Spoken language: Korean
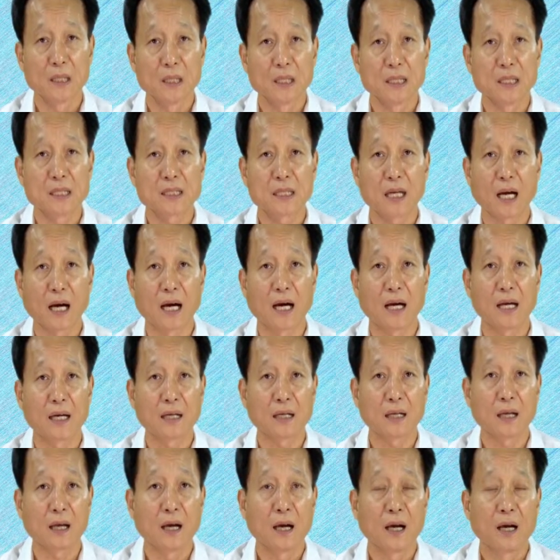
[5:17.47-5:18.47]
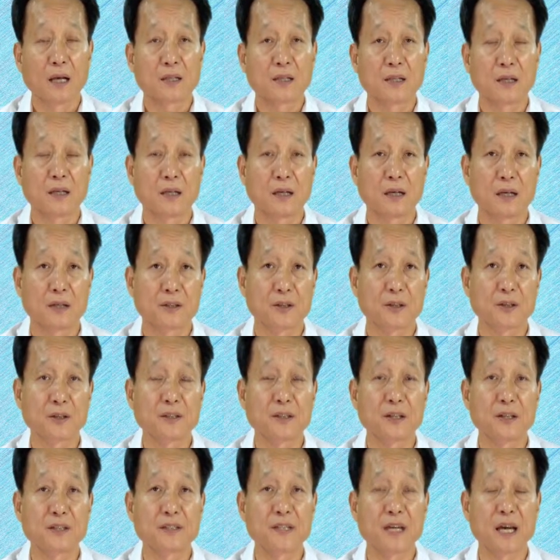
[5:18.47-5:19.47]
이상
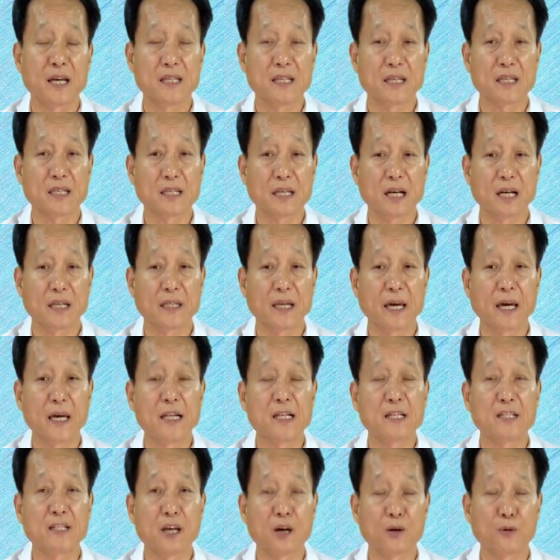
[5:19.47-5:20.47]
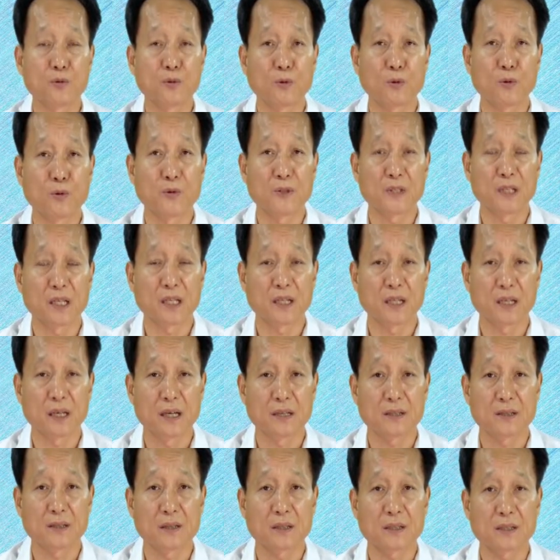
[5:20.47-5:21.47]
청년 재직자 내일 채용 공제에
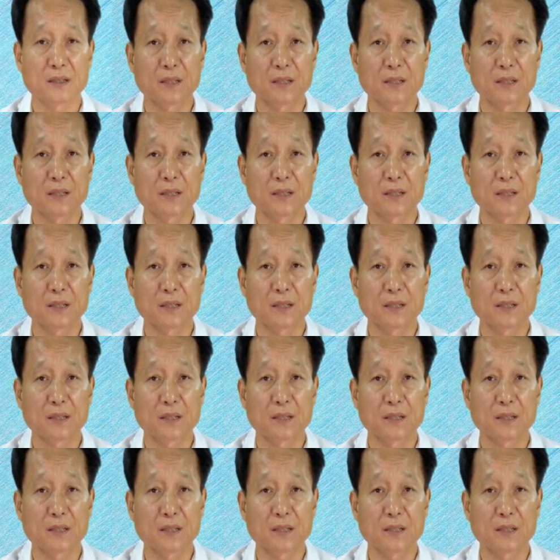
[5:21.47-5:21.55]
대해서